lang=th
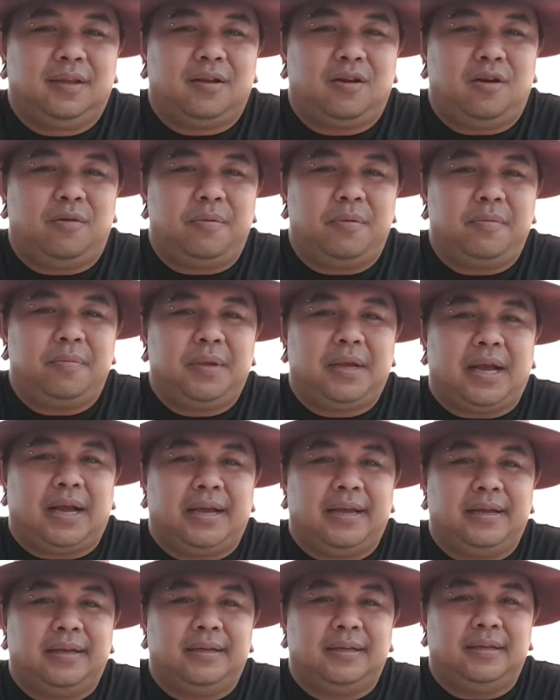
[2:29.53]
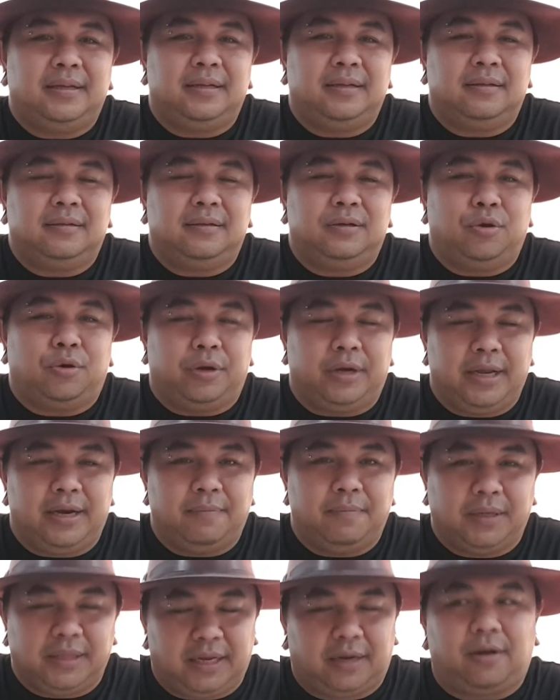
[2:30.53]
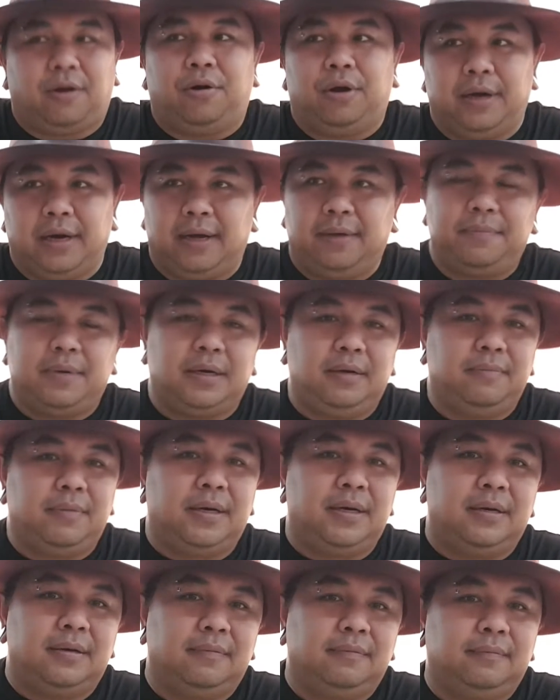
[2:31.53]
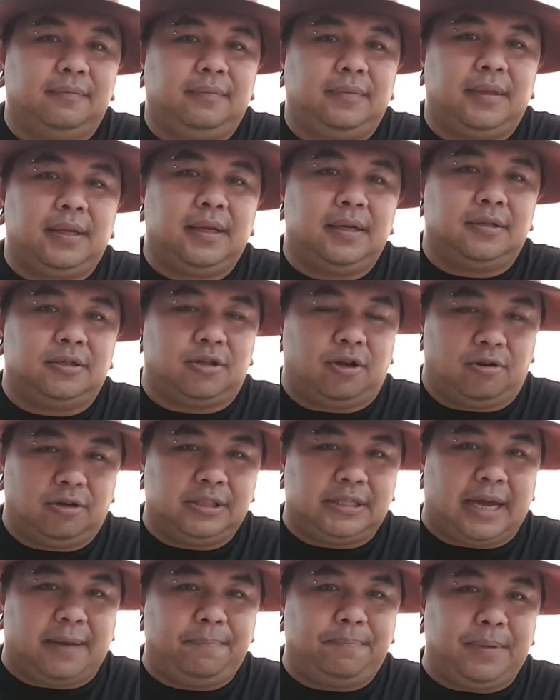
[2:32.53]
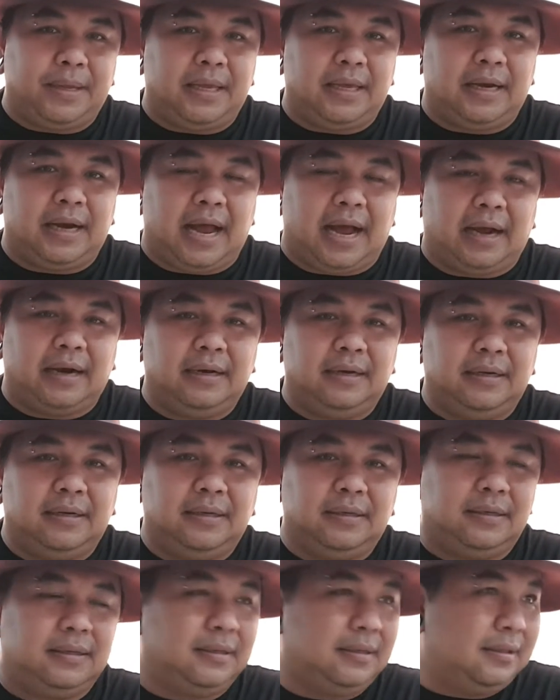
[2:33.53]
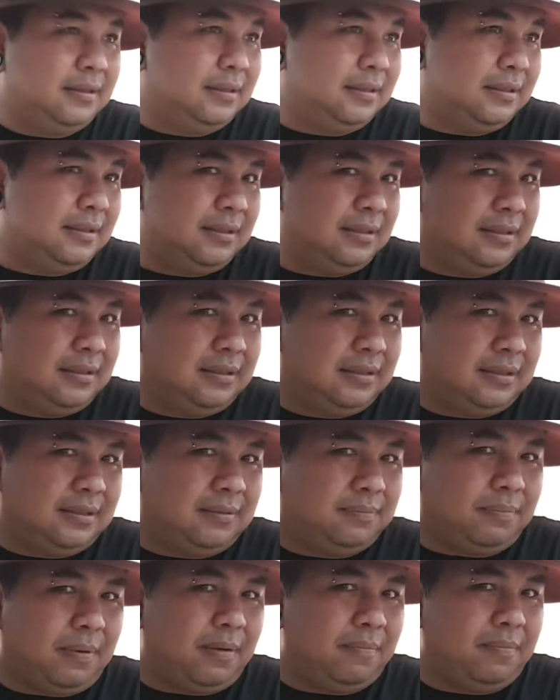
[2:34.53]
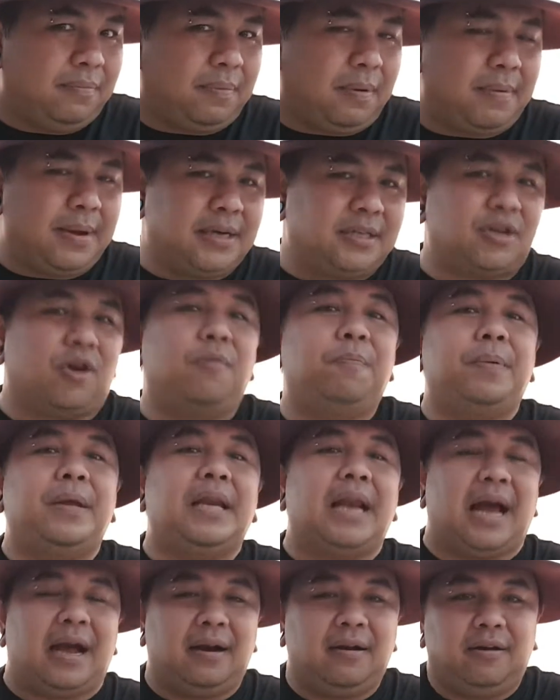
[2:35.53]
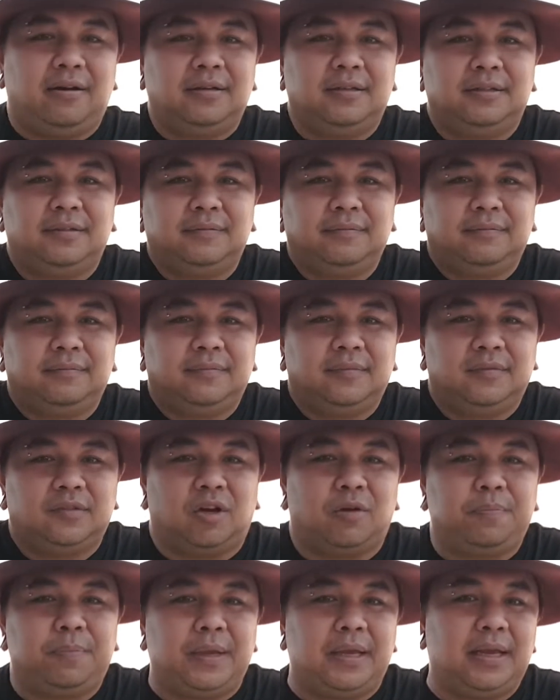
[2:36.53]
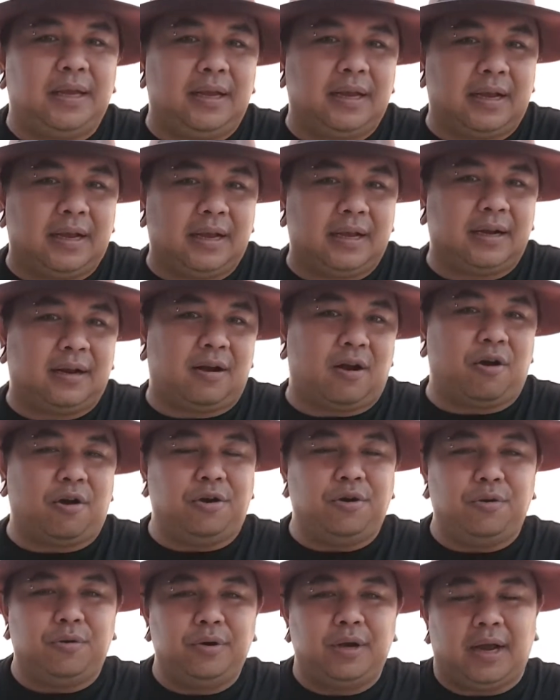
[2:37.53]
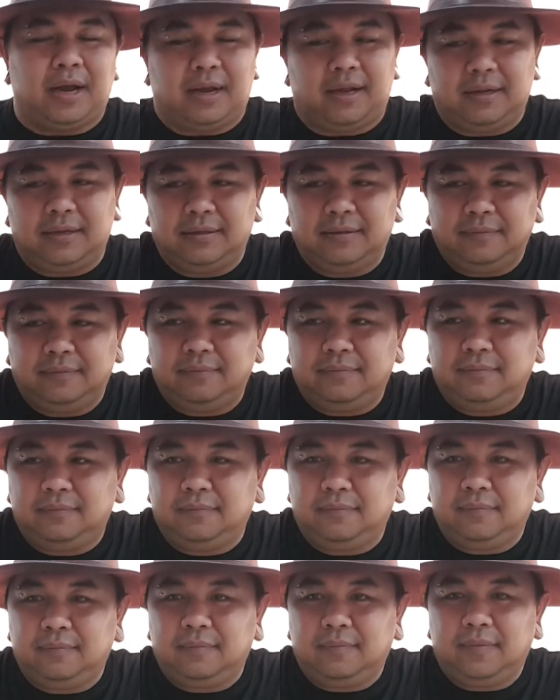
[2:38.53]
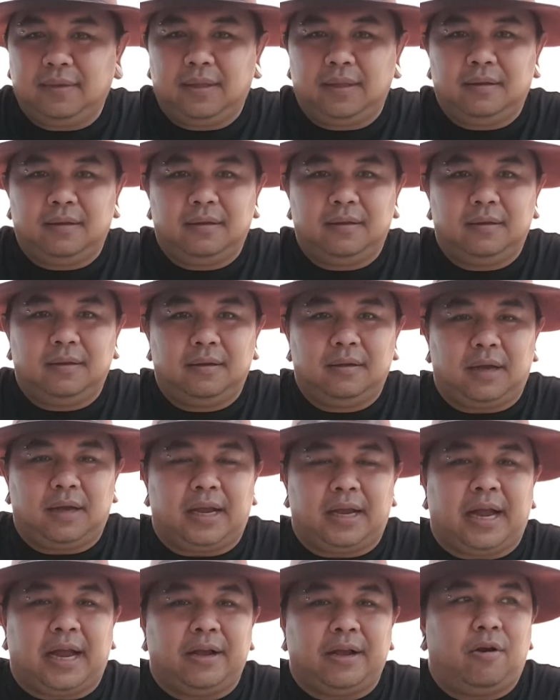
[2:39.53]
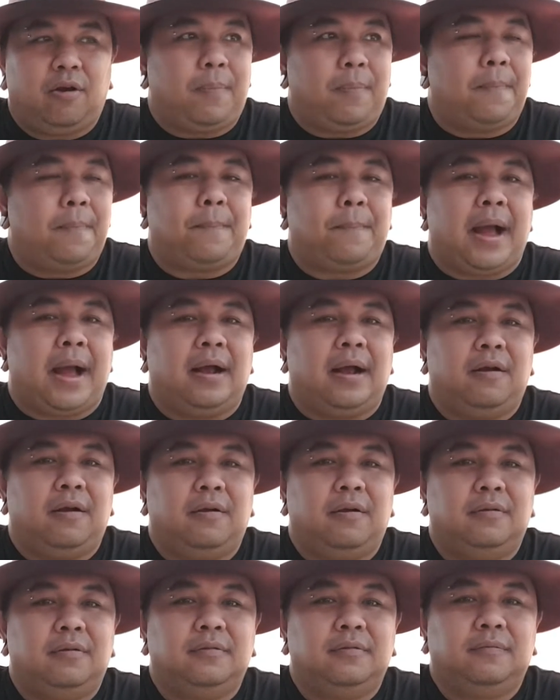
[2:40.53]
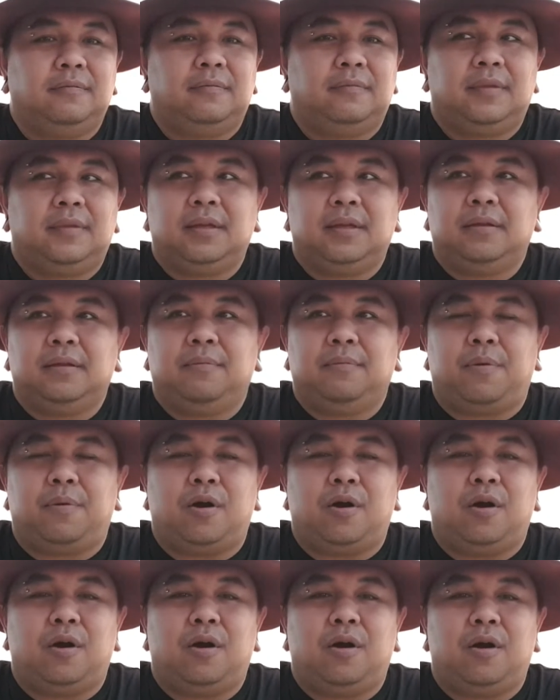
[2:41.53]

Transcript: ก็ไม่มีใครโดดเด่นเหมือนแต่ก่อนนะ เหมือนเหมือนสองสามปีหลังหรือ ประมาณสองปีหลังเนาะสองปีก่อนโน้นอะ่ะ ใครๆก็ปังๆพอ